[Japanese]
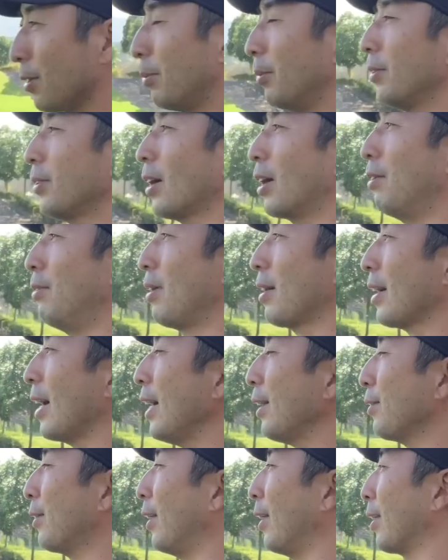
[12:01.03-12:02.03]
供とか
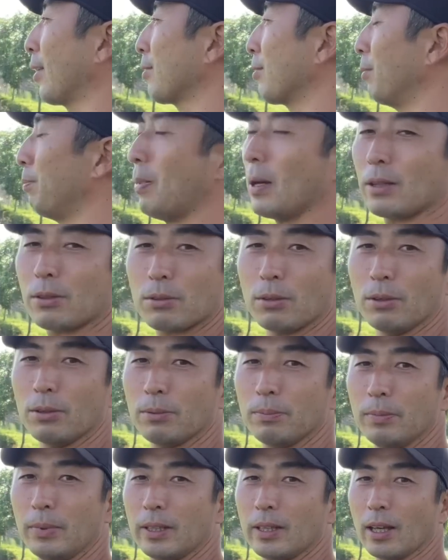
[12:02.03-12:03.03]
若い人はこうパッと
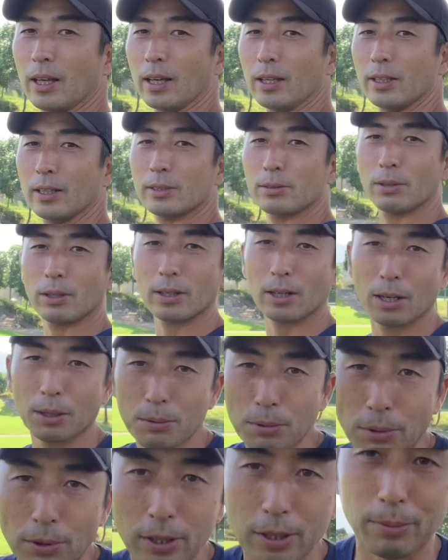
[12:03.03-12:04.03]
こう見て、でそれから
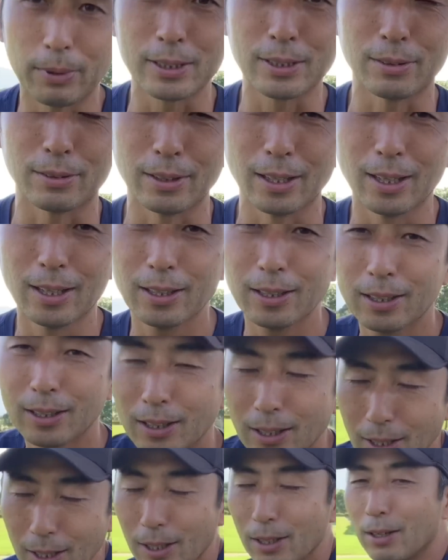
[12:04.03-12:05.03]
こう来ますよね。
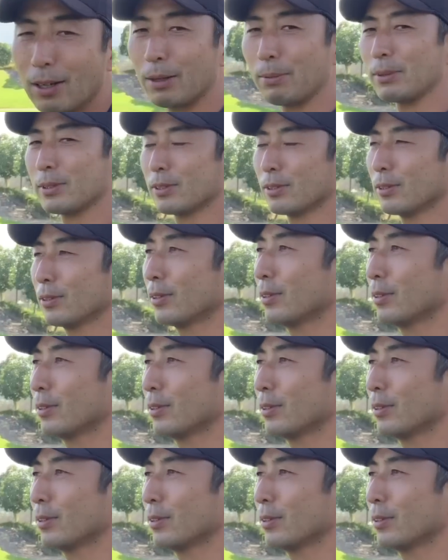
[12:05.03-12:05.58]
わかります？